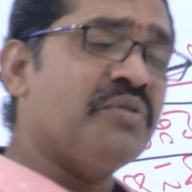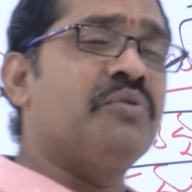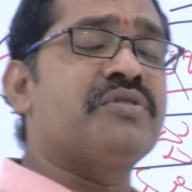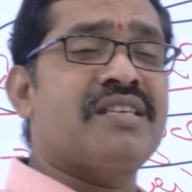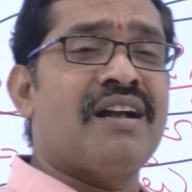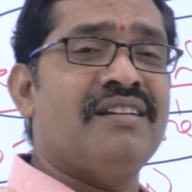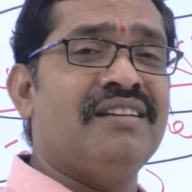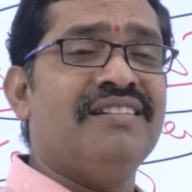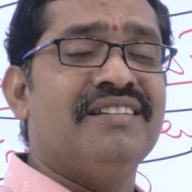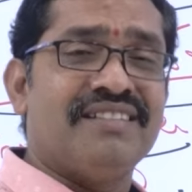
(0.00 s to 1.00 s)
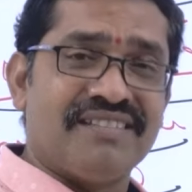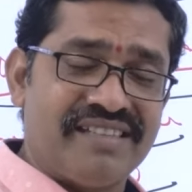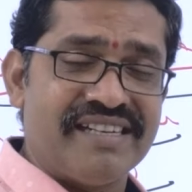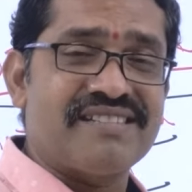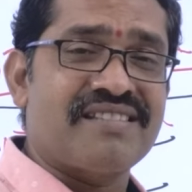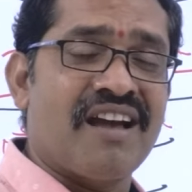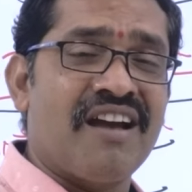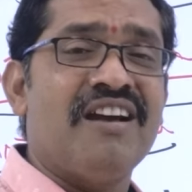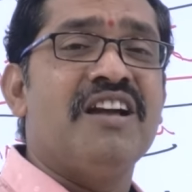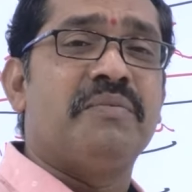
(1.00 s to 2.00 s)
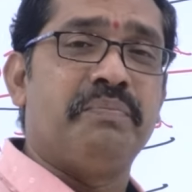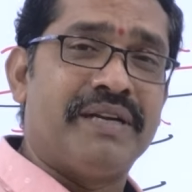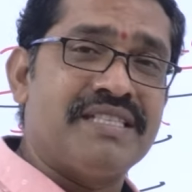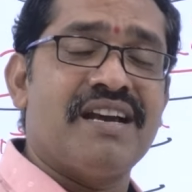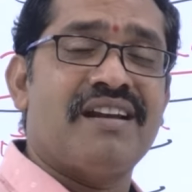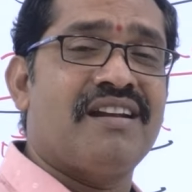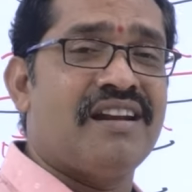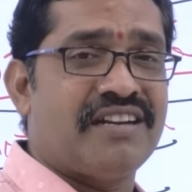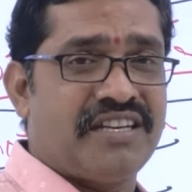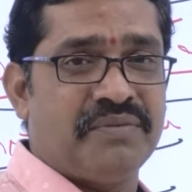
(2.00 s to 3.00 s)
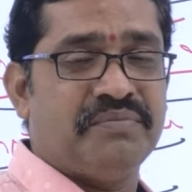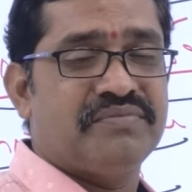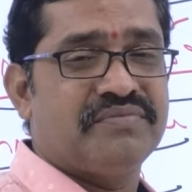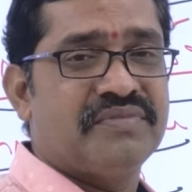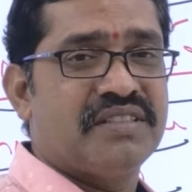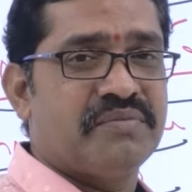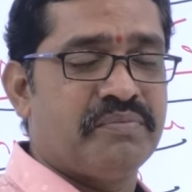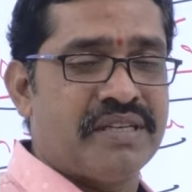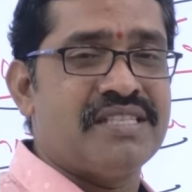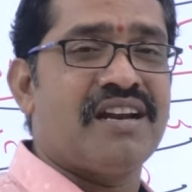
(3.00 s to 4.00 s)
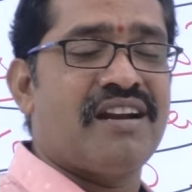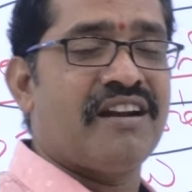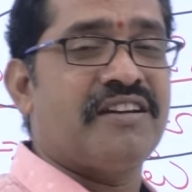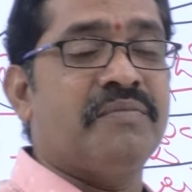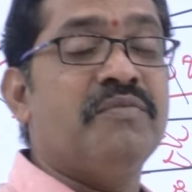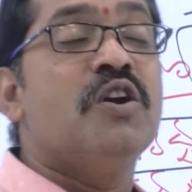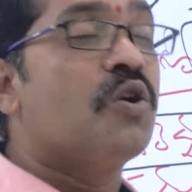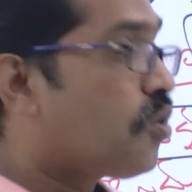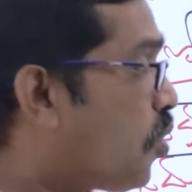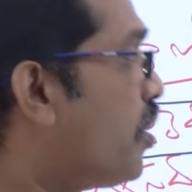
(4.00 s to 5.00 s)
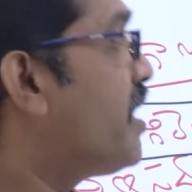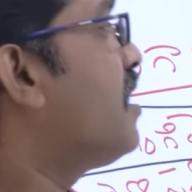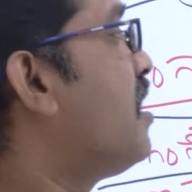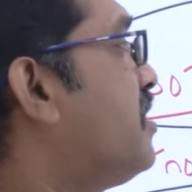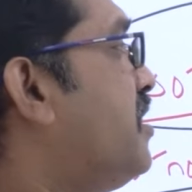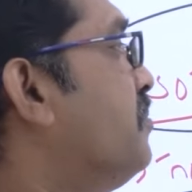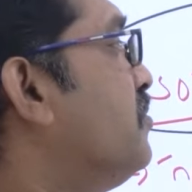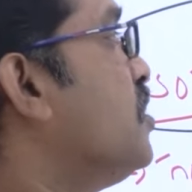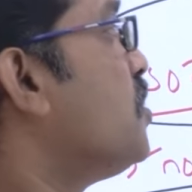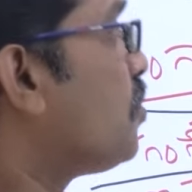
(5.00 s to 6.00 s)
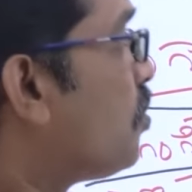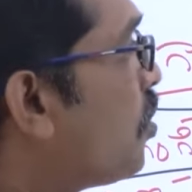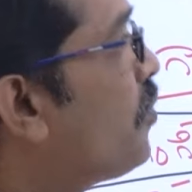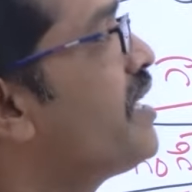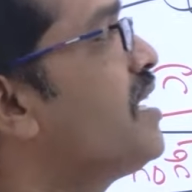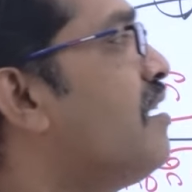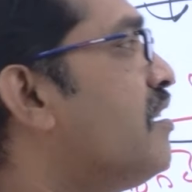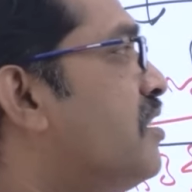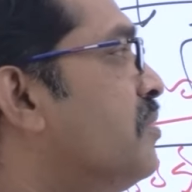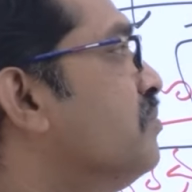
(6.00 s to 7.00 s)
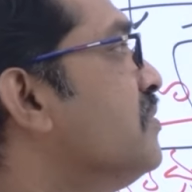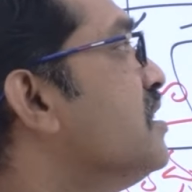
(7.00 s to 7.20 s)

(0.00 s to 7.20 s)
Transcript: గుస్సాడి ధిన్సా బంజారా నాట్యం బంజారా నాట్యం కోయ నాట్యం గురువయ్య నాట్యం